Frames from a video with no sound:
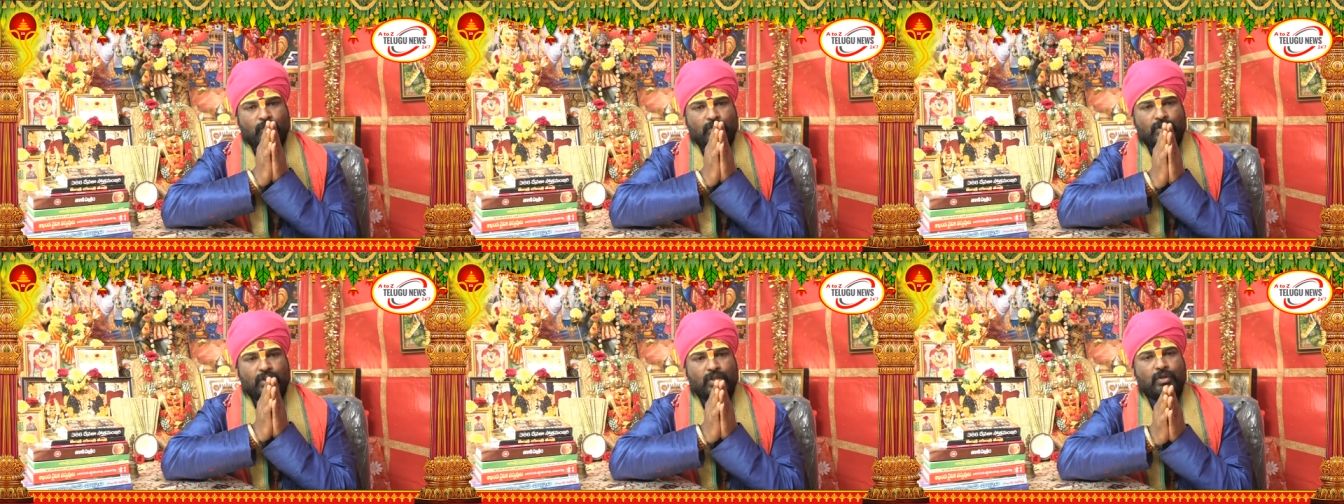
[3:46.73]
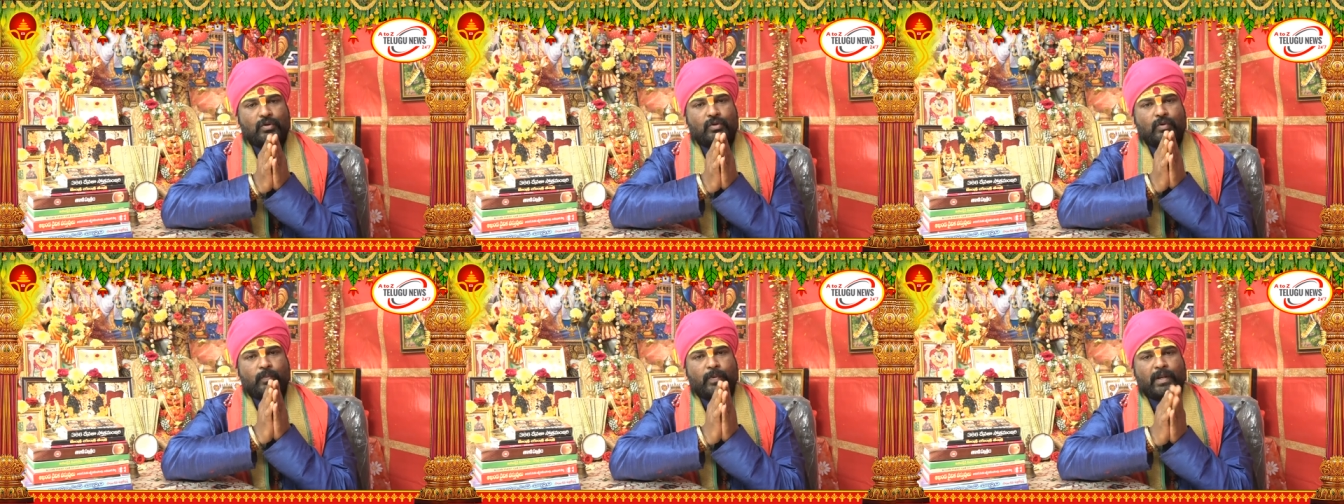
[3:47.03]

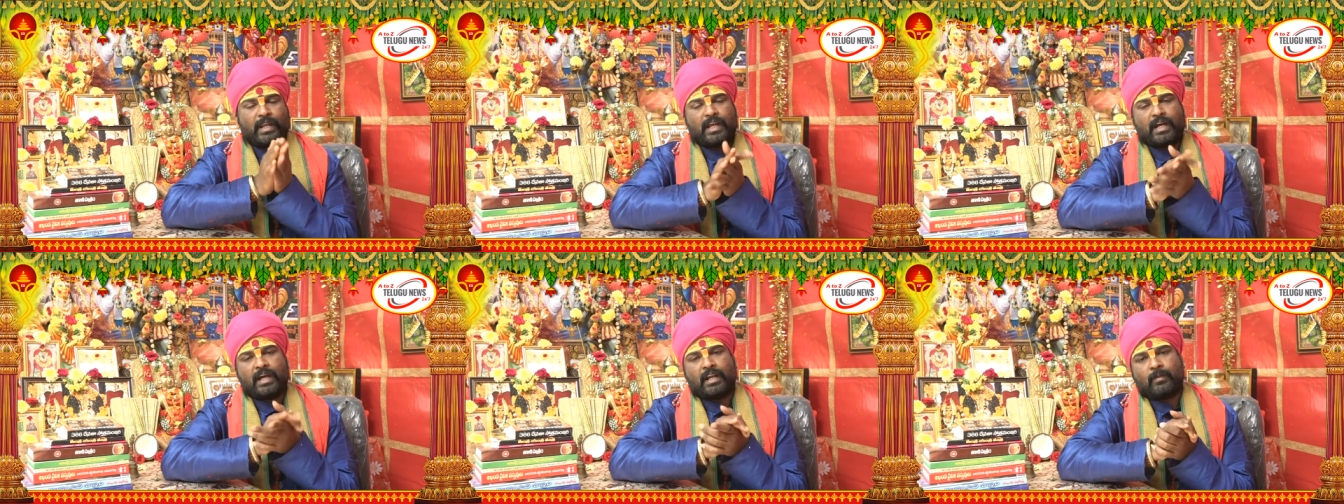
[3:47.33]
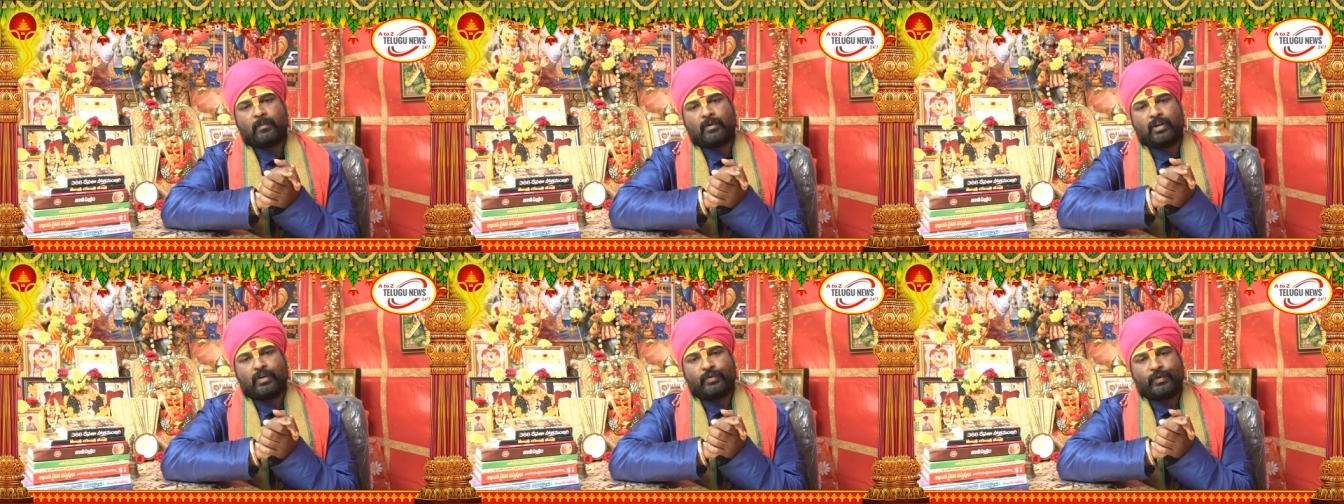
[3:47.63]
తిరుగు
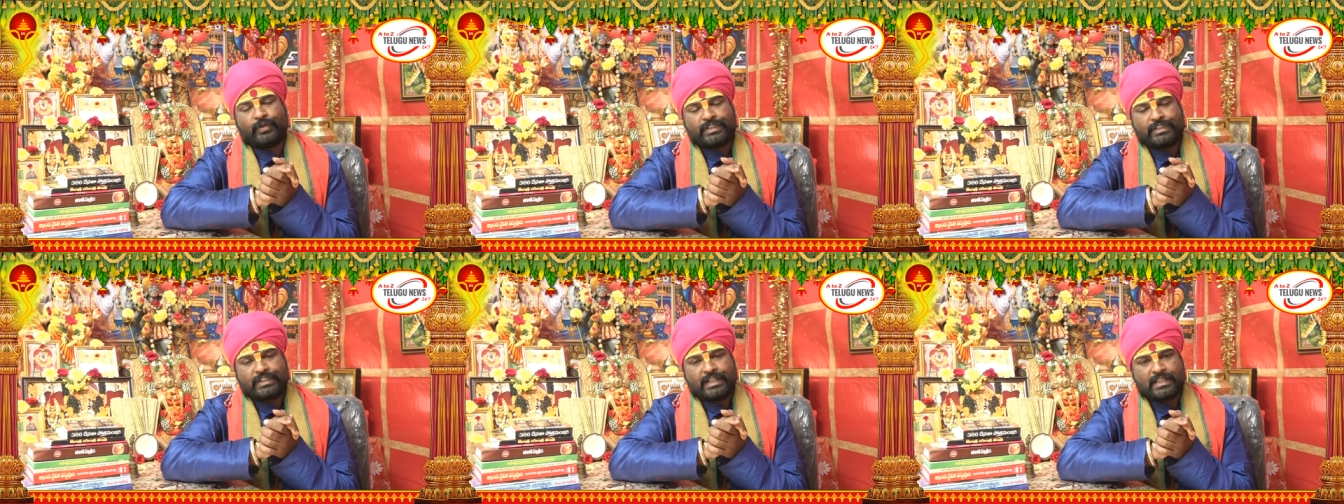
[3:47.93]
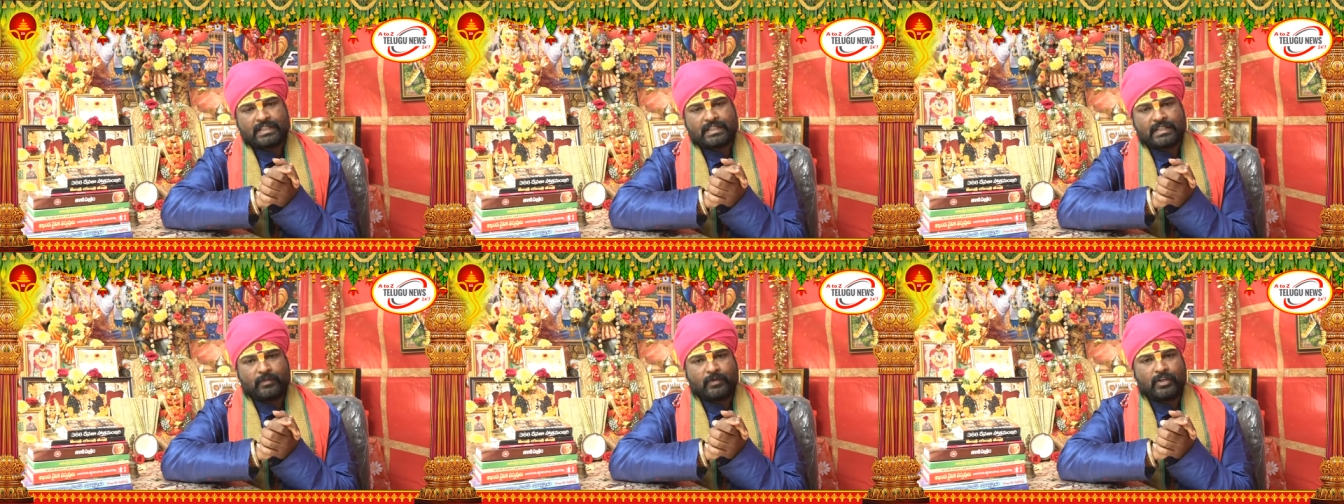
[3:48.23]
ప్రయాణంలో వచ్చే
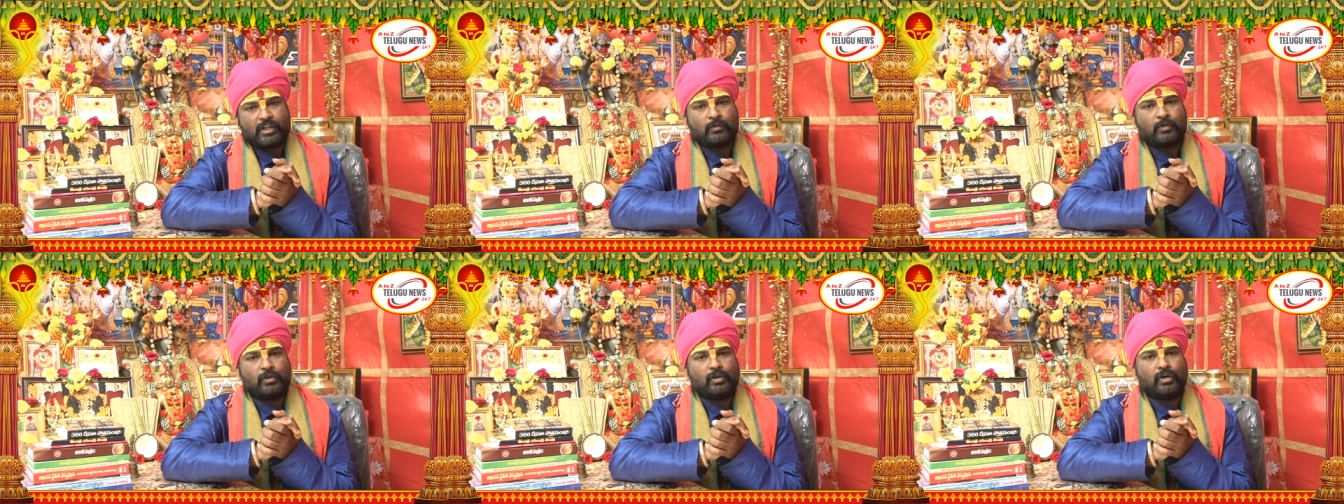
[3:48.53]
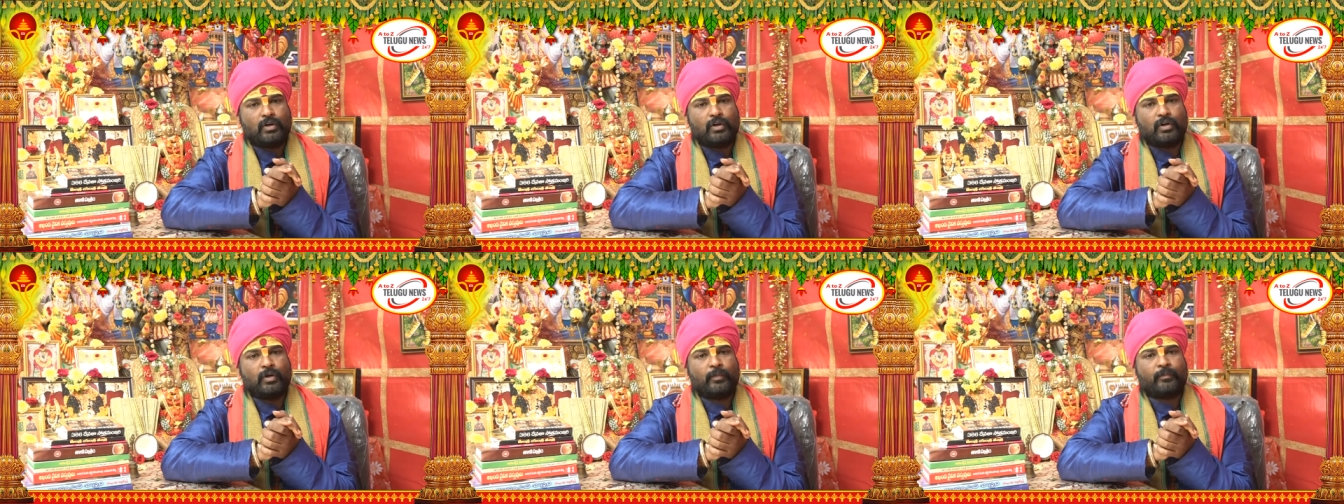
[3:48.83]
సమయంలో